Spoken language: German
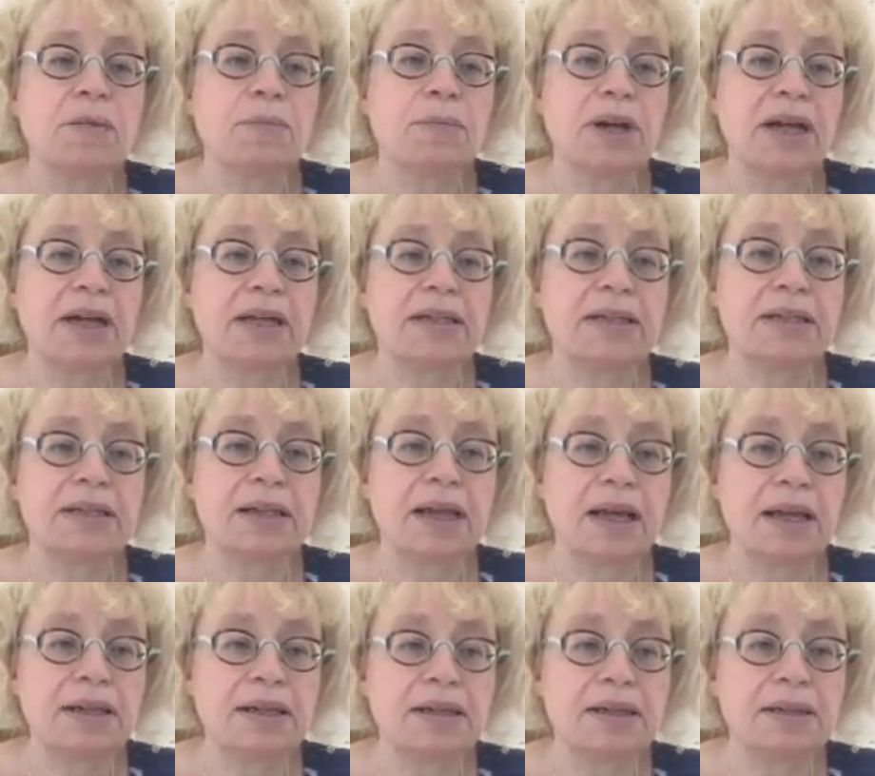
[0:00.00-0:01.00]
Bei den
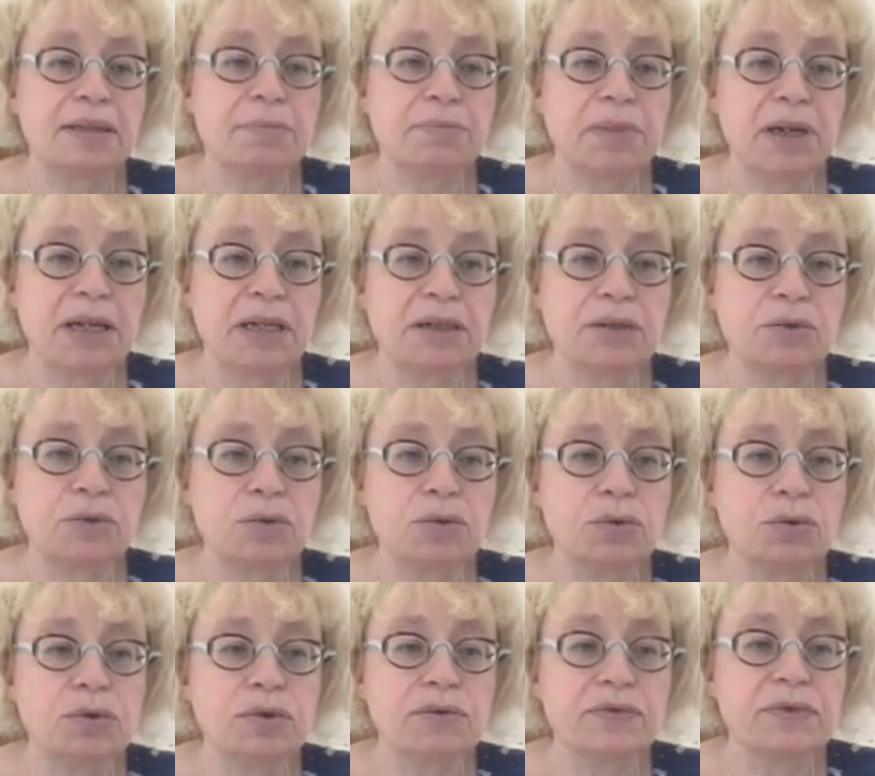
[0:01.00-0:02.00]
anderen beiden
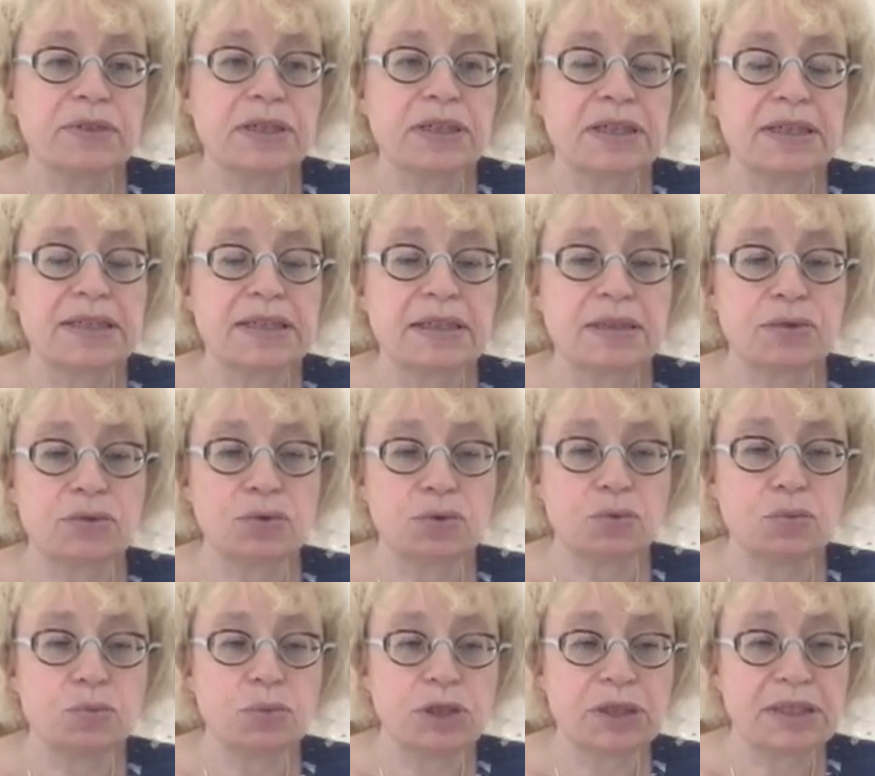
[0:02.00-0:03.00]
Kurven ist der
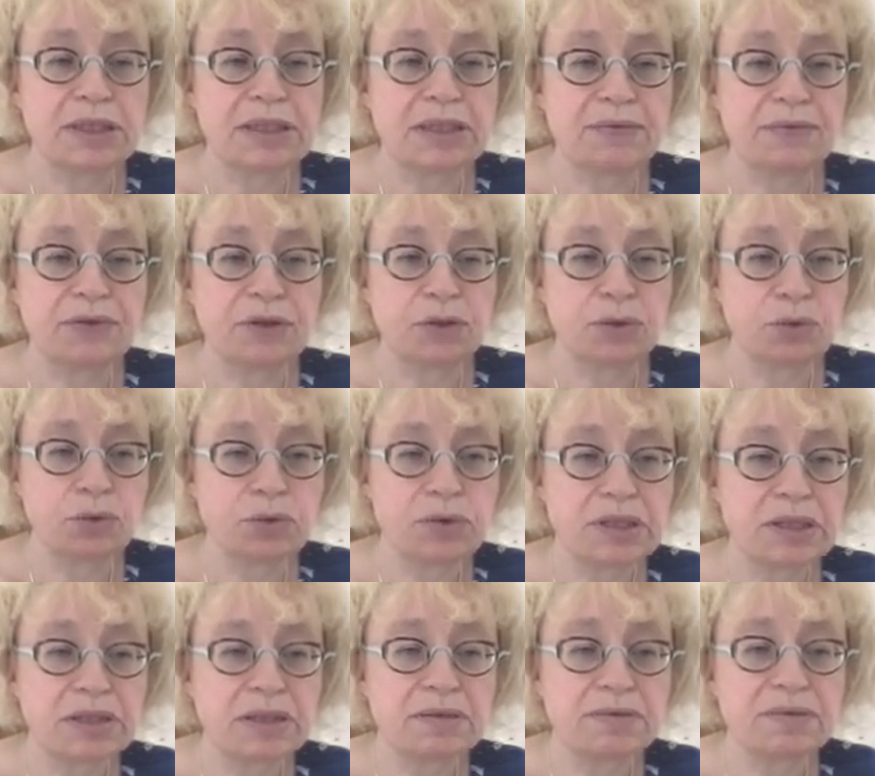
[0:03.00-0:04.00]
Tumor sehr viel
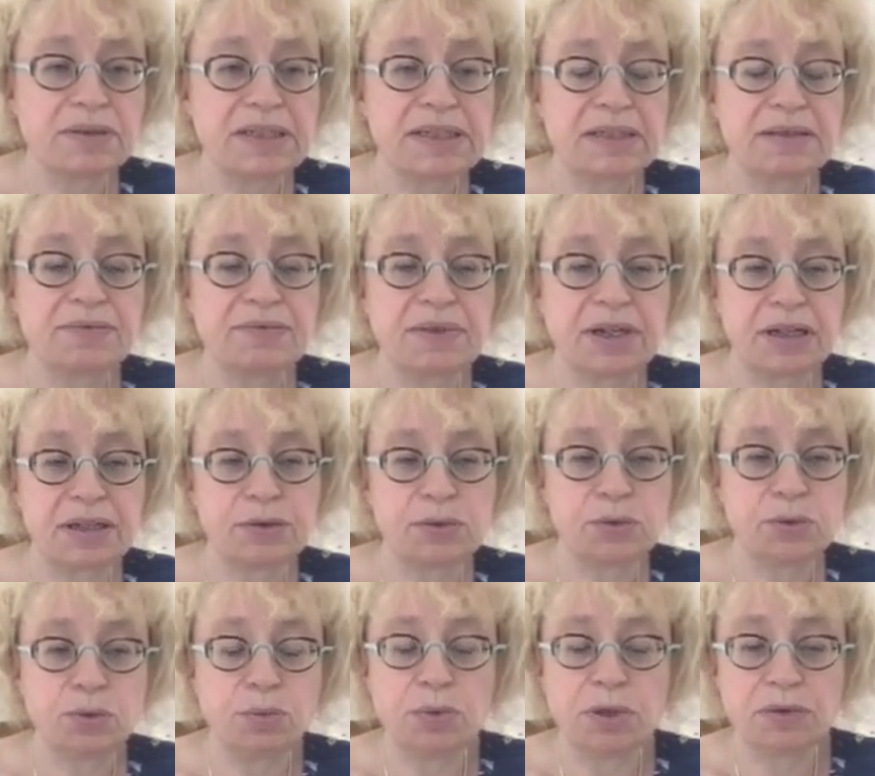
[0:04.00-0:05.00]
größer gewesen, weit
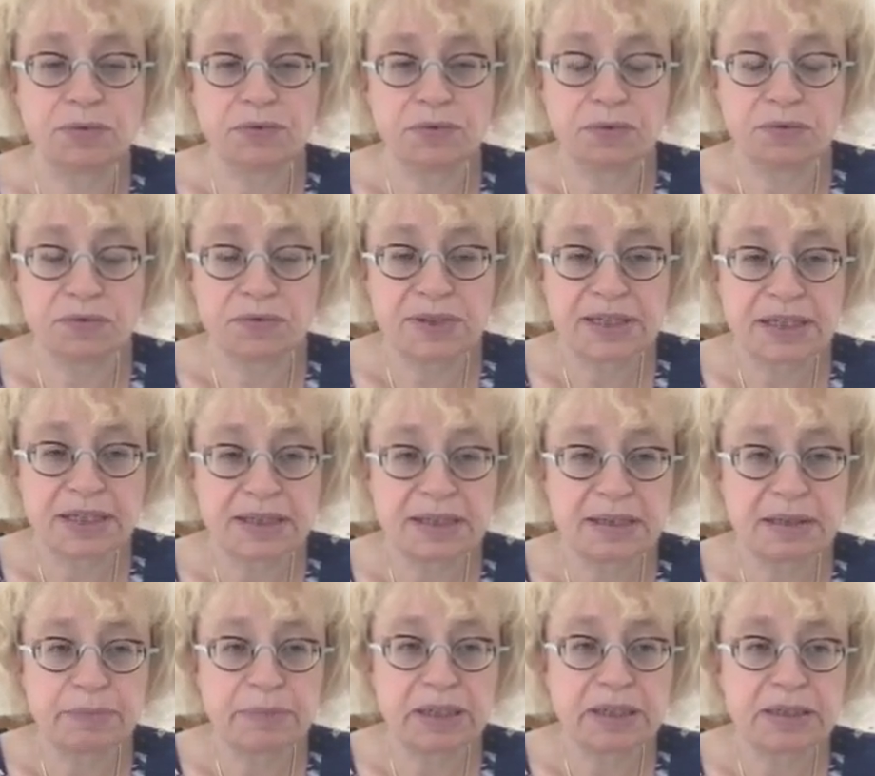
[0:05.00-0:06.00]
über fünf
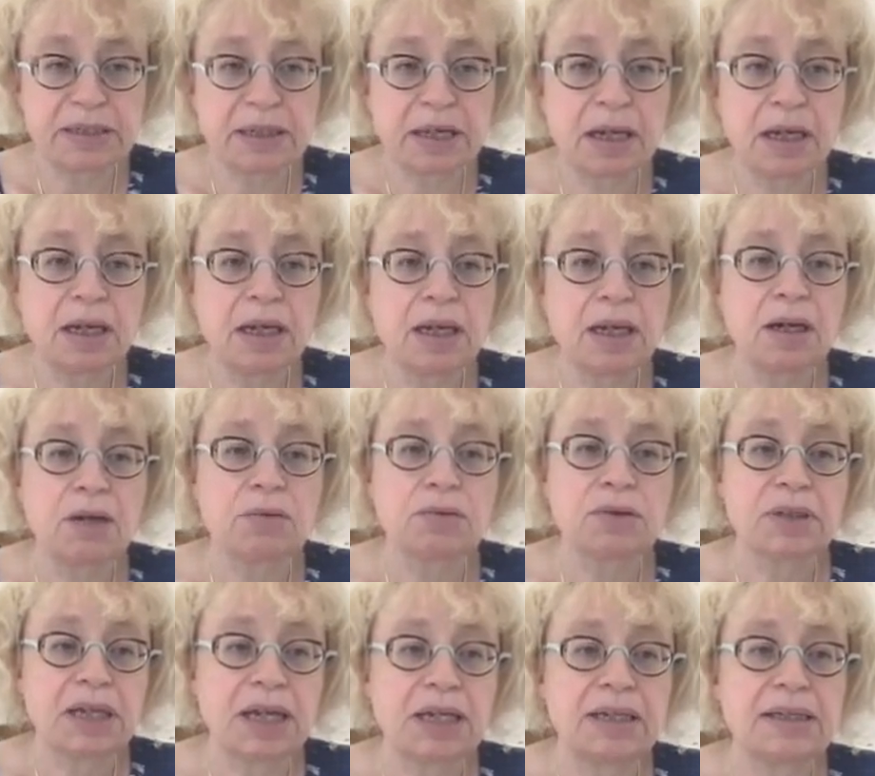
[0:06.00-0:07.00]
Zentimeter.
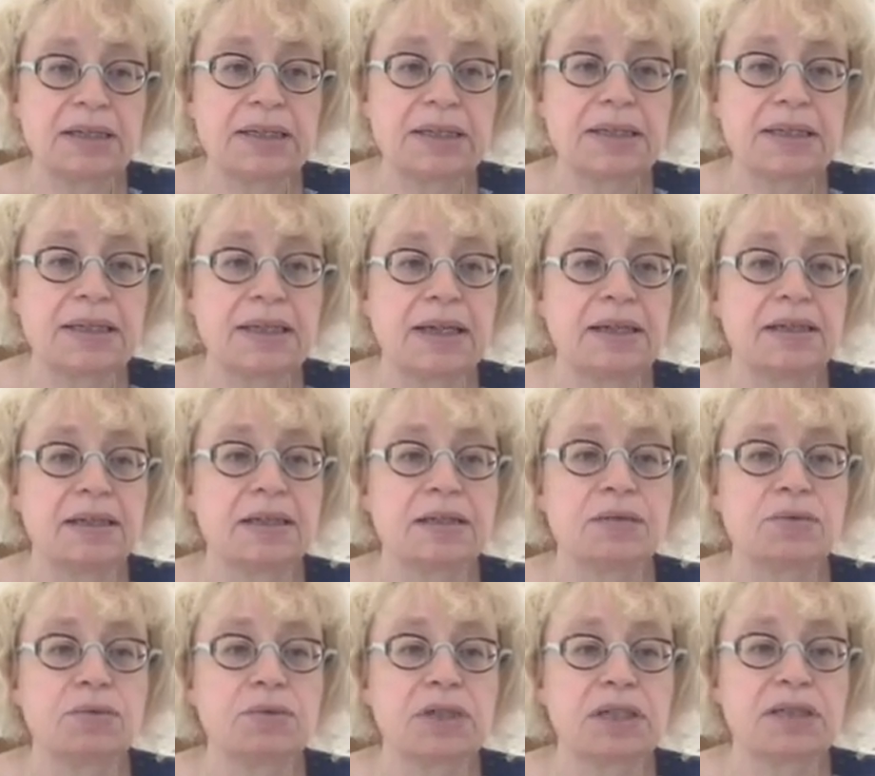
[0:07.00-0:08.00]
Und da ist es leider
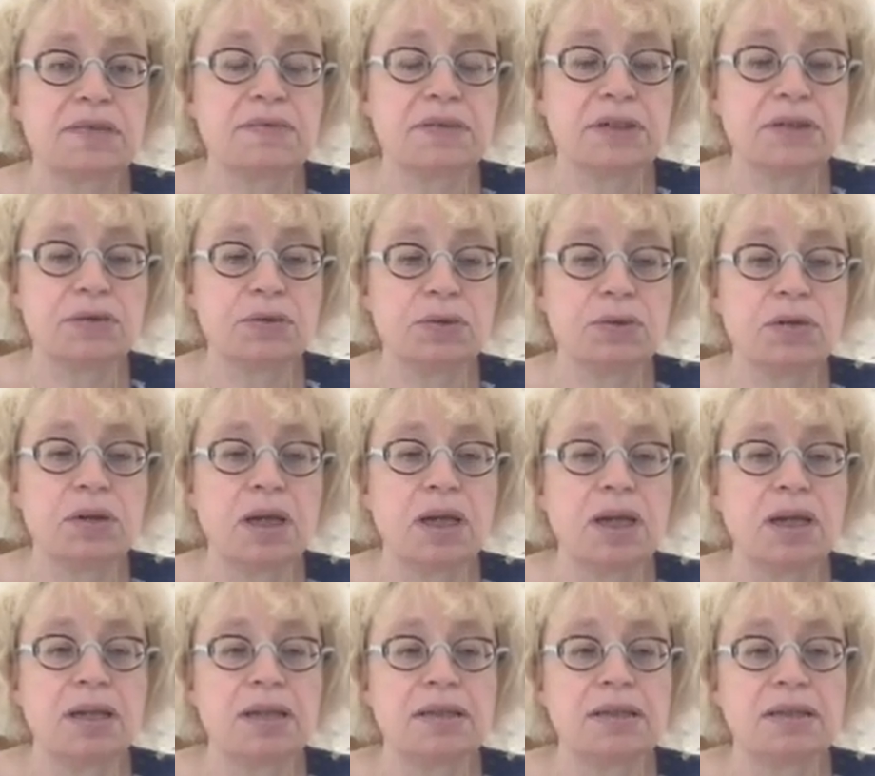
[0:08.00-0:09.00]
so, dass wir doch
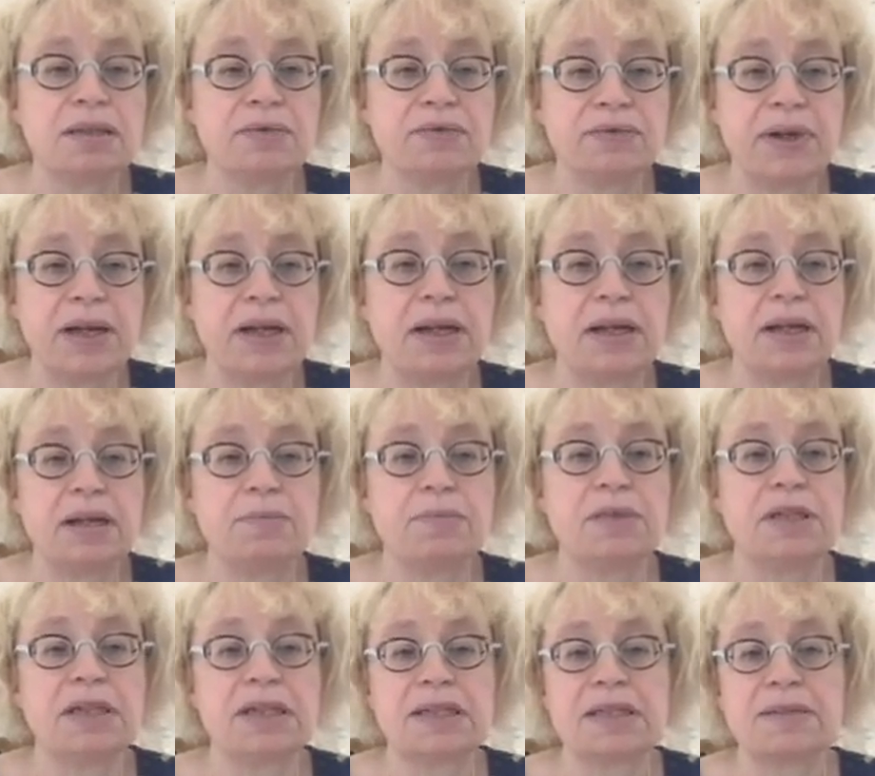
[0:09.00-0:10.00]
den Fall
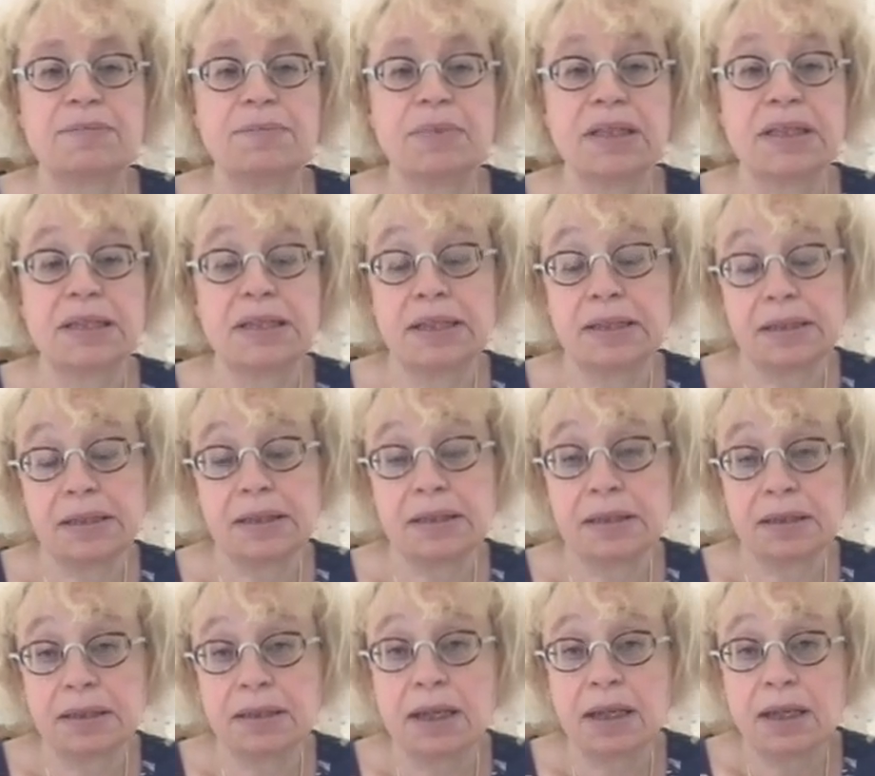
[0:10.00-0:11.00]
haben, dass
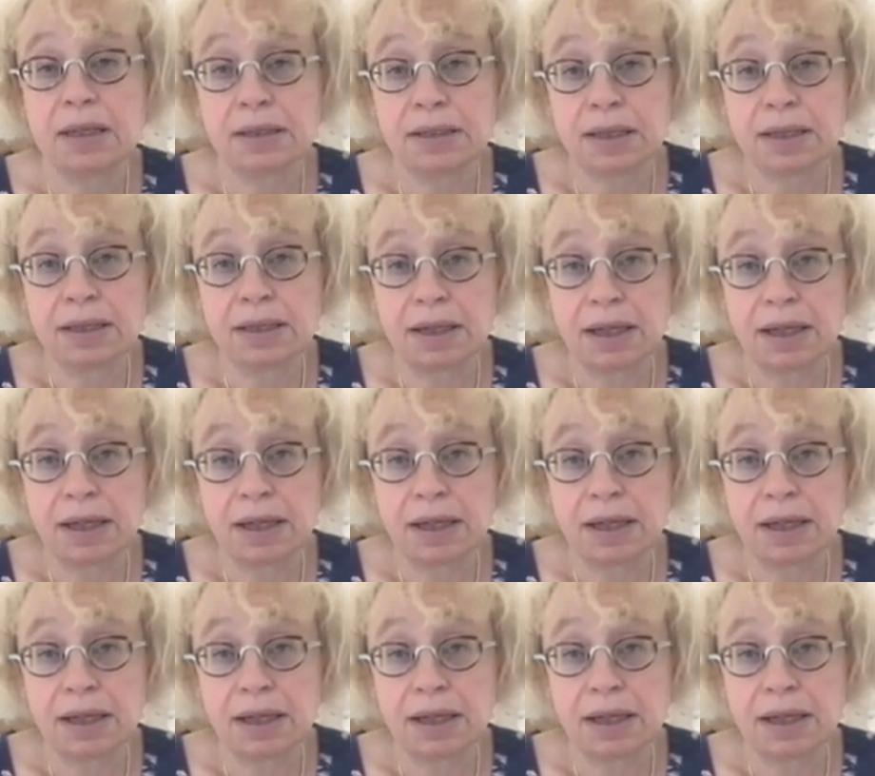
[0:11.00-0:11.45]
Patientinnen dann